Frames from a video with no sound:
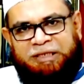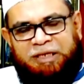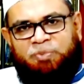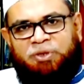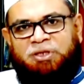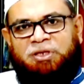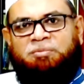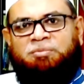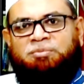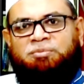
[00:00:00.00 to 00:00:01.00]

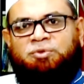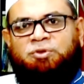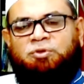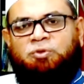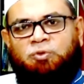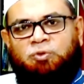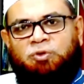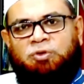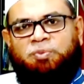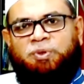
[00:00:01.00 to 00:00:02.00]
சந்தர்ப்பத்திலும்
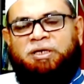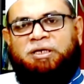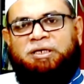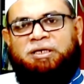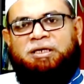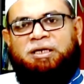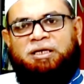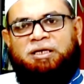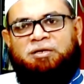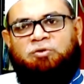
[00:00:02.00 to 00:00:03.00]
ருக்குவுக்கு பிறகு
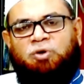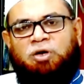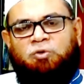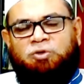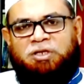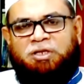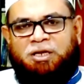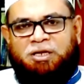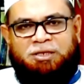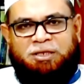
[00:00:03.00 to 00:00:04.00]
நிலையில் துவா
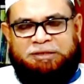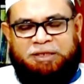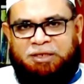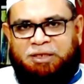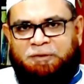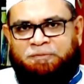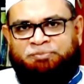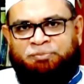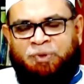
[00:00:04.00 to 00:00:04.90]
ஓதியதாக இந்த செய்திகளும்